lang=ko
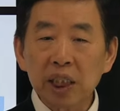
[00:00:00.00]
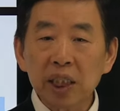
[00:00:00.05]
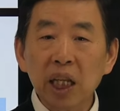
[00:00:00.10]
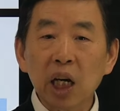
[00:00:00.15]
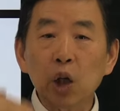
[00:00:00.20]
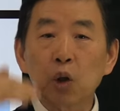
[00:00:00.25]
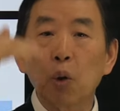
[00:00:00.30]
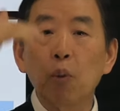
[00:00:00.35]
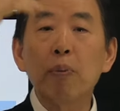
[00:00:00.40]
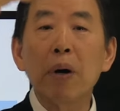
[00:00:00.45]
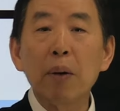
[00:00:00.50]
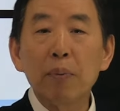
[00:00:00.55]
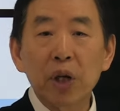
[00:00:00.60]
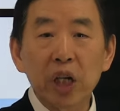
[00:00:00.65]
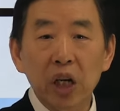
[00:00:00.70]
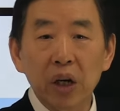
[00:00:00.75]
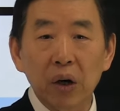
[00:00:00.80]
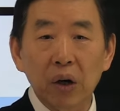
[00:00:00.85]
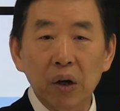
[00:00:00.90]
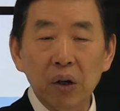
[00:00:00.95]
시대가
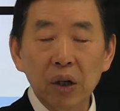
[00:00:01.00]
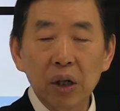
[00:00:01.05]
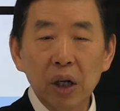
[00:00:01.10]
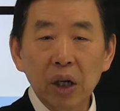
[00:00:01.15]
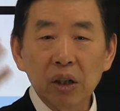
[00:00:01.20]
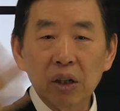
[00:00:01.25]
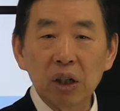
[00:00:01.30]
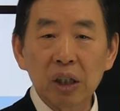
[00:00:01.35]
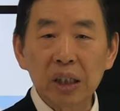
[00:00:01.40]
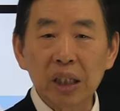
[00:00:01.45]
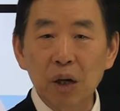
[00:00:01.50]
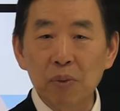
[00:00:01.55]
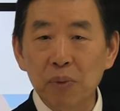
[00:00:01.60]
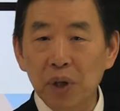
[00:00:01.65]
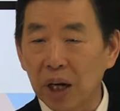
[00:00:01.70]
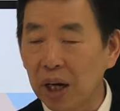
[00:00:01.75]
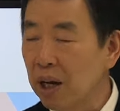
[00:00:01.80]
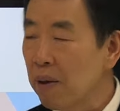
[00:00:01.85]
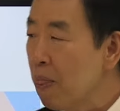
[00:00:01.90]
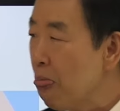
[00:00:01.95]
높아버려요. 그렇기
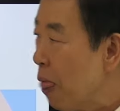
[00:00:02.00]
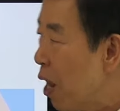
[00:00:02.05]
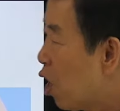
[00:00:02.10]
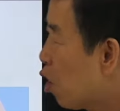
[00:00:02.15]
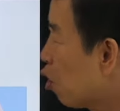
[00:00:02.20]
때문에